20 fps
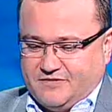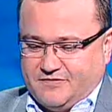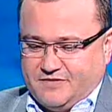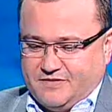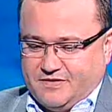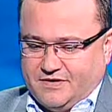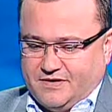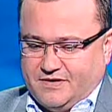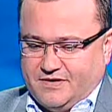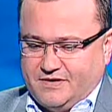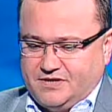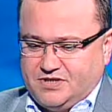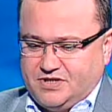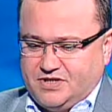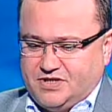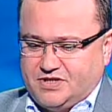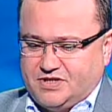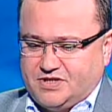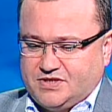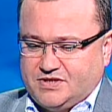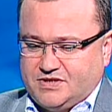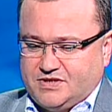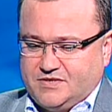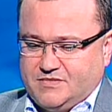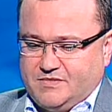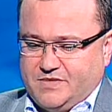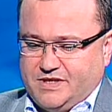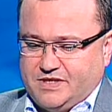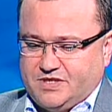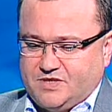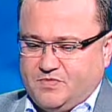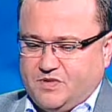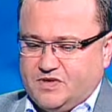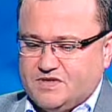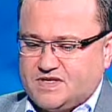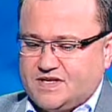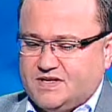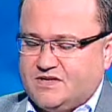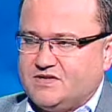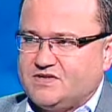w, dziś e, mecz
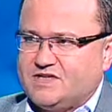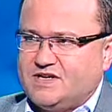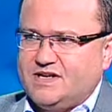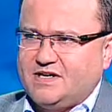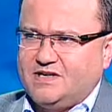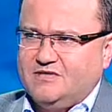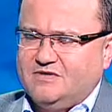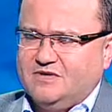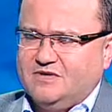Polska-Rosja. Jaki